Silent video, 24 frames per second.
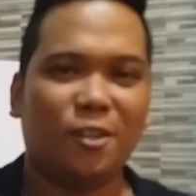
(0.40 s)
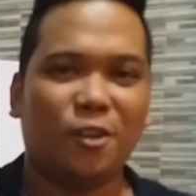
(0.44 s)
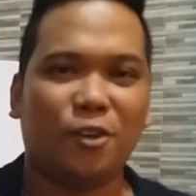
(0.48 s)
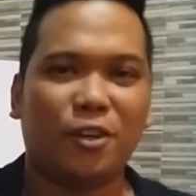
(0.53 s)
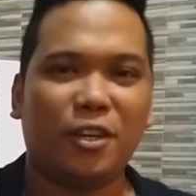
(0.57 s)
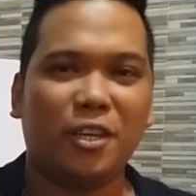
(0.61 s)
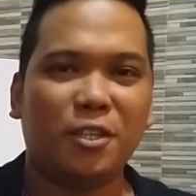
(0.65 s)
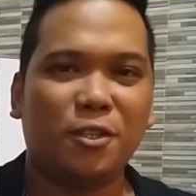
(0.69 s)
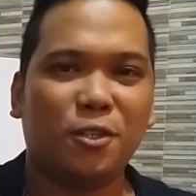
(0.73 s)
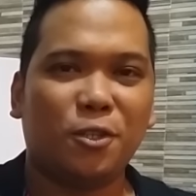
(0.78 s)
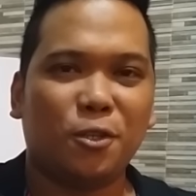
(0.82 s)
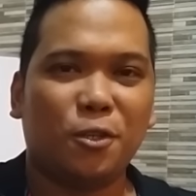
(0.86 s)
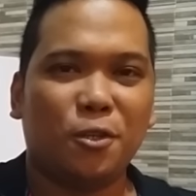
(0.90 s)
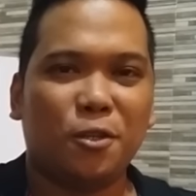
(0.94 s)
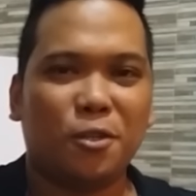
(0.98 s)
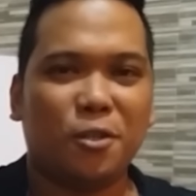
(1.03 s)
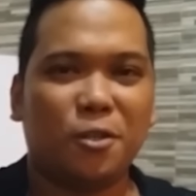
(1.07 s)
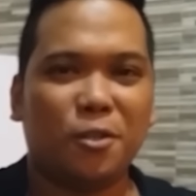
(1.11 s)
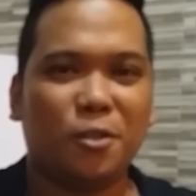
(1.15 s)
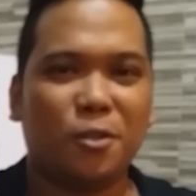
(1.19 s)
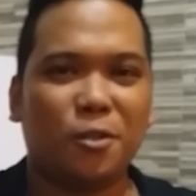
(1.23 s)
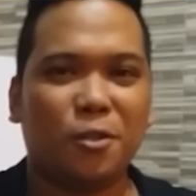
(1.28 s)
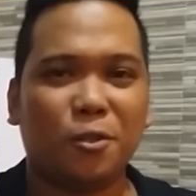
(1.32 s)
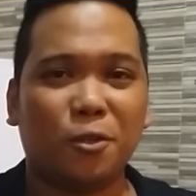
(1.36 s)
Okay,
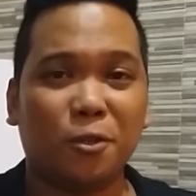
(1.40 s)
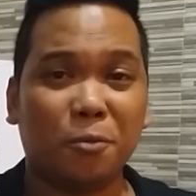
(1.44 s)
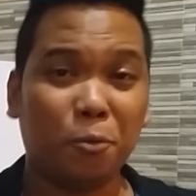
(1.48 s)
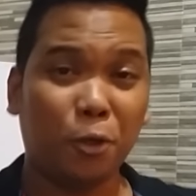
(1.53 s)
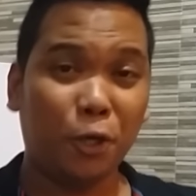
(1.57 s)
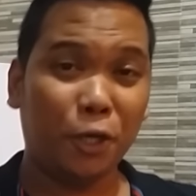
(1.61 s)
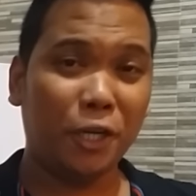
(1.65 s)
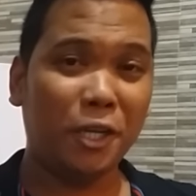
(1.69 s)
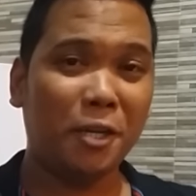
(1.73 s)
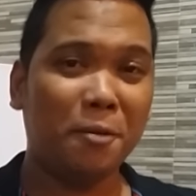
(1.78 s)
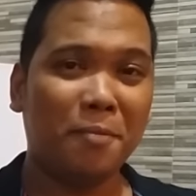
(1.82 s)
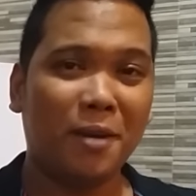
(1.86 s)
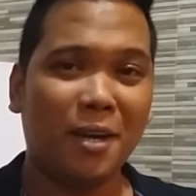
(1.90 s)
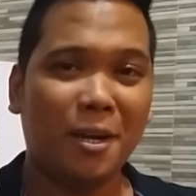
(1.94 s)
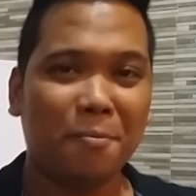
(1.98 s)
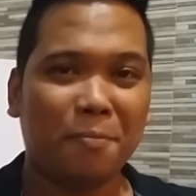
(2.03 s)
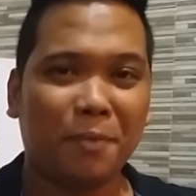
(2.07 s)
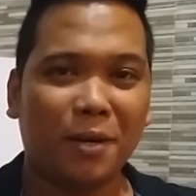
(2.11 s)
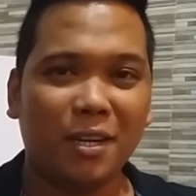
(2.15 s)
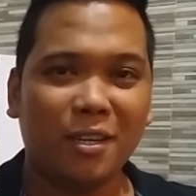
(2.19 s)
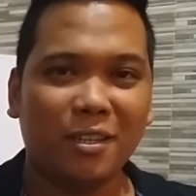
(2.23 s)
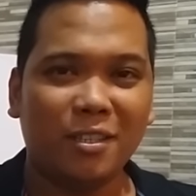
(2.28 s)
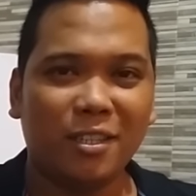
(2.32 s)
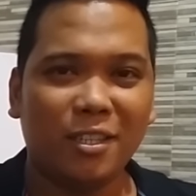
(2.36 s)
so good morning mga
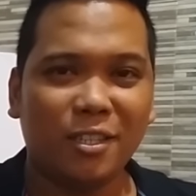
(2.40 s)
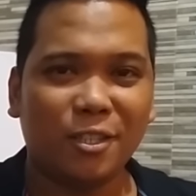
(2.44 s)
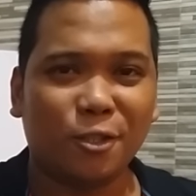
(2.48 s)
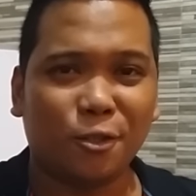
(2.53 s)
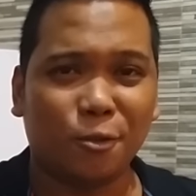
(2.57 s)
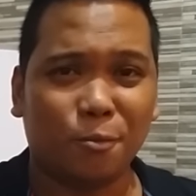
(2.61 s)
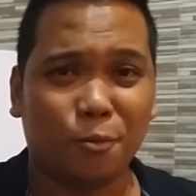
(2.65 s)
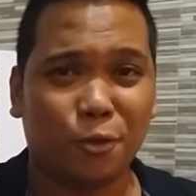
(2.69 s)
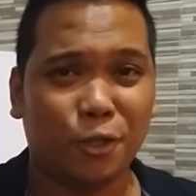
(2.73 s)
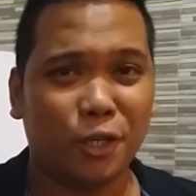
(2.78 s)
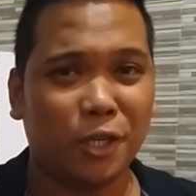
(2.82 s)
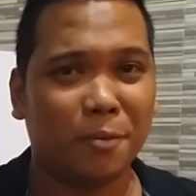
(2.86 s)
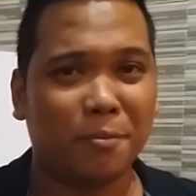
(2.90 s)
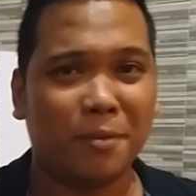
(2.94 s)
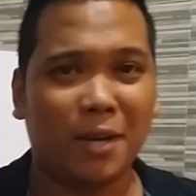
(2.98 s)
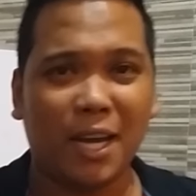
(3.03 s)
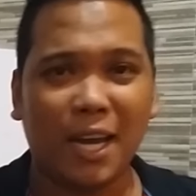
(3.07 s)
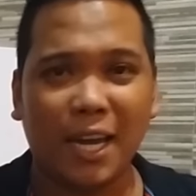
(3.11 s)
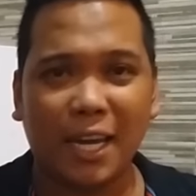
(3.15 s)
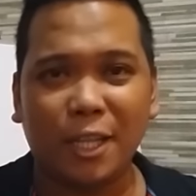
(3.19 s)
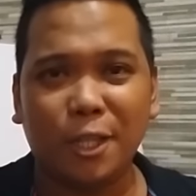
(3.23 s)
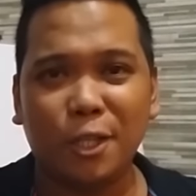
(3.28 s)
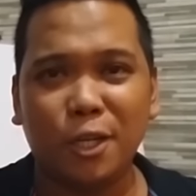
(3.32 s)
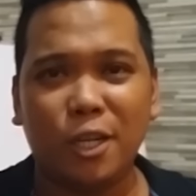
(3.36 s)
partners, good morning
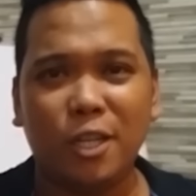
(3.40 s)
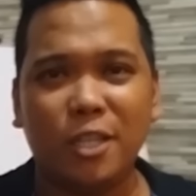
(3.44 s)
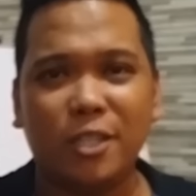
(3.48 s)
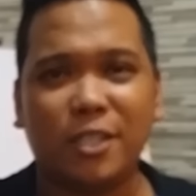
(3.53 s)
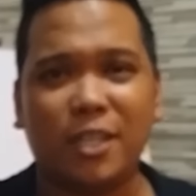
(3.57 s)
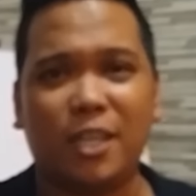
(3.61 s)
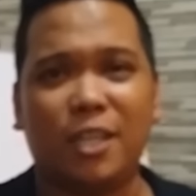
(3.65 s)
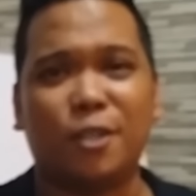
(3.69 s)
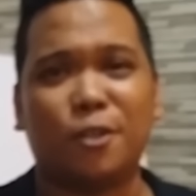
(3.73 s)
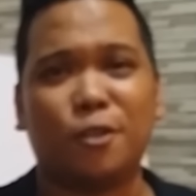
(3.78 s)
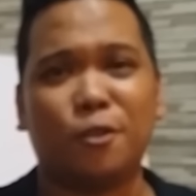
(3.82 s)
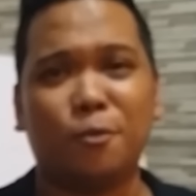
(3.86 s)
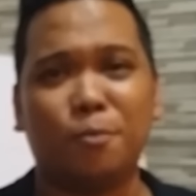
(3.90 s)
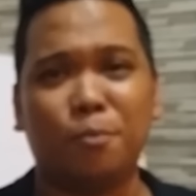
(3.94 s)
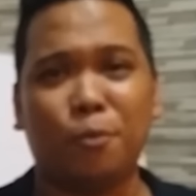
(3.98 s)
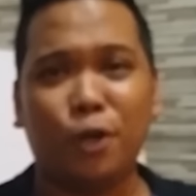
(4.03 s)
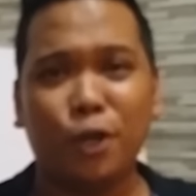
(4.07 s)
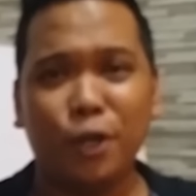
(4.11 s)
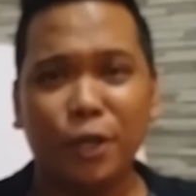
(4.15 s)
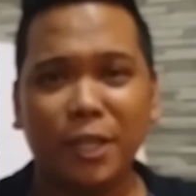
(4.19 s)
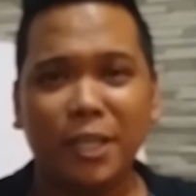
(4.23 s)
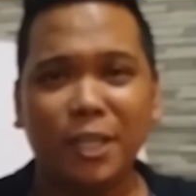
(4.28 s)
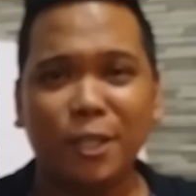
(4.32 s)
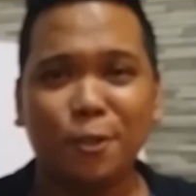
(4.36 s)
mga idols, and good
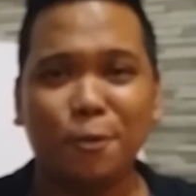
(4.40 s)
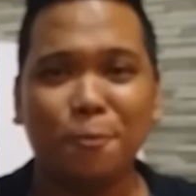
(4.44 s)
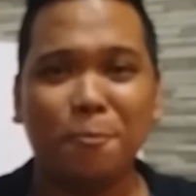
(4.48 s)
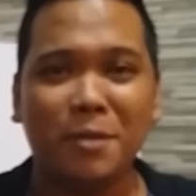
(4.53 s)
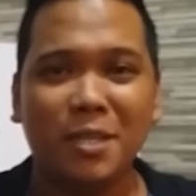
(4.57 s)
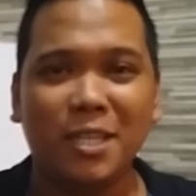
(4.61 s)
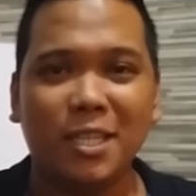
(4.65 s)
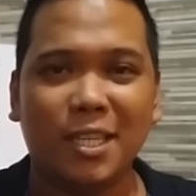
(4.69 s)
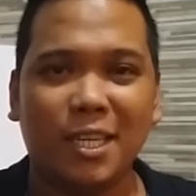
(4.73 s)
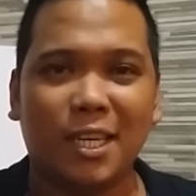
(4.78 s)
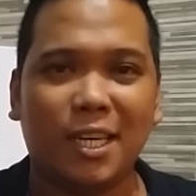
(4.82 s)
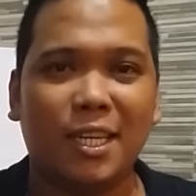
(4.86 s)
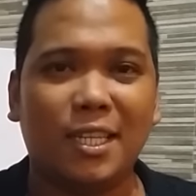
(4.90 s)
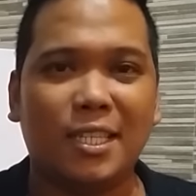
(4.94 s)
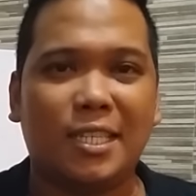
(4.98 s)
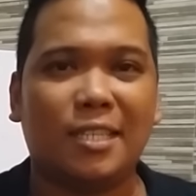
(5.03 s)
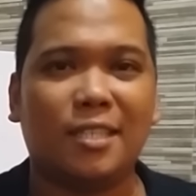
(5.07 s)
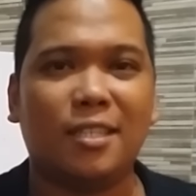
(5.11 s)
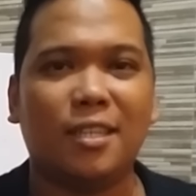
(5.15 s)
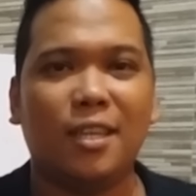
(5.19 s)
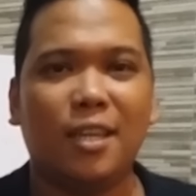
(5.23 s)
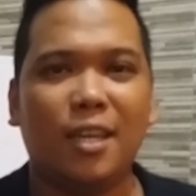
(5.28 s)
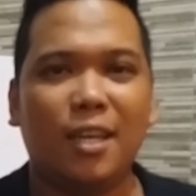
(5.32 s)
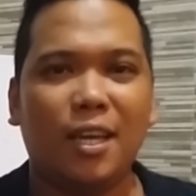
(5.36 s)
morning
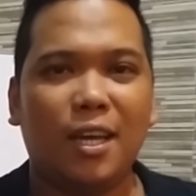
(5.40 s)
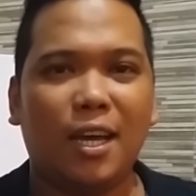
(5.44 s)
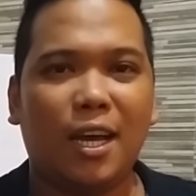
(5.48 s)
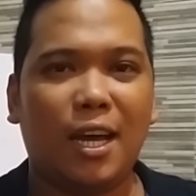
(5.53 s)
Dominions.